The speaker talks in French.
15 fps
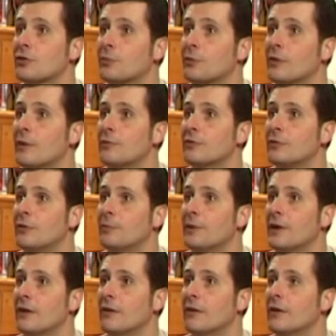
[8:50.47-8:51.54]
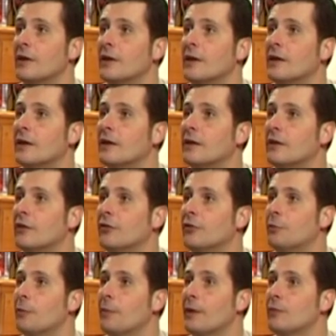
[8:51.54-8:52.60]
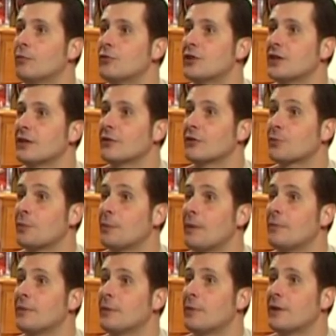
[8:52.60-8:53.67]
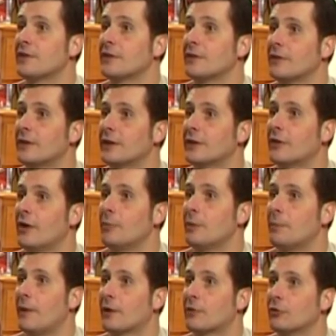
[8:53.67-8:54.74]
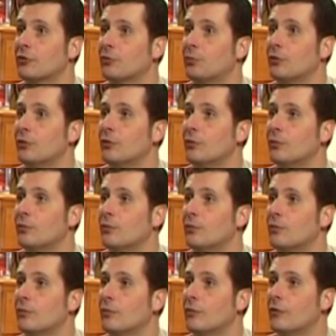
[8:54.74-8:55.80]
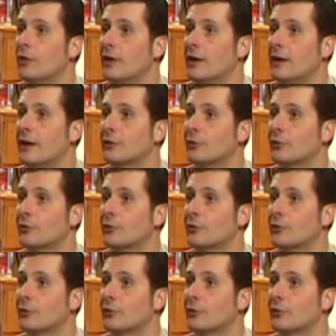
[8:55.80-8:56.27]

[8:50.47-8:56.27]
je peux absolument pas je peux pas bouger, euh, je peux pas me déplacer dans le décor, mais par contre, je peux, voilà, à